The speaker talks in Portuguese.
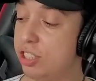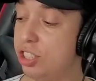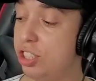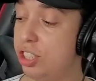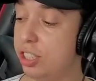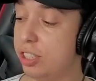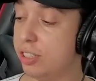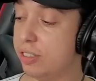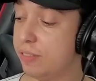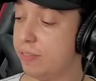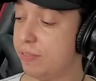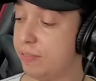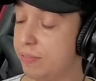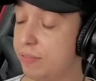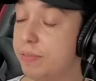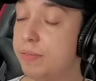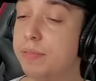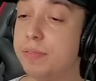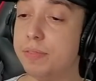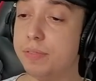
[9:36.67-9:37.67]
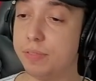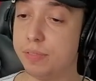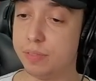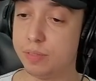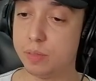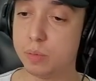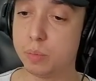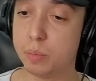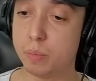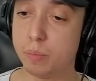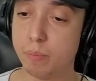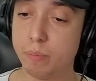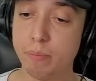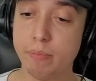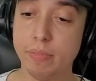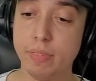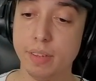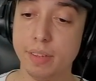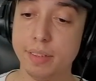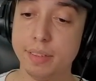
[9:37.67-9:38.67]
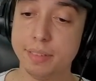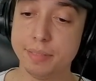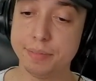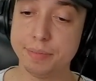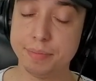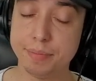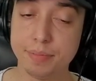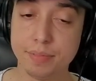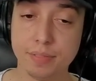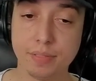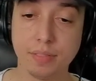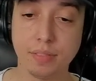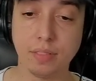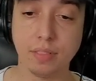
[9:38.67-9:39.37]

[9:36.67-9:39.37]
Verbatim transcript: assisti. Tem um personagem no hum. Jujutsu Kaisen chamado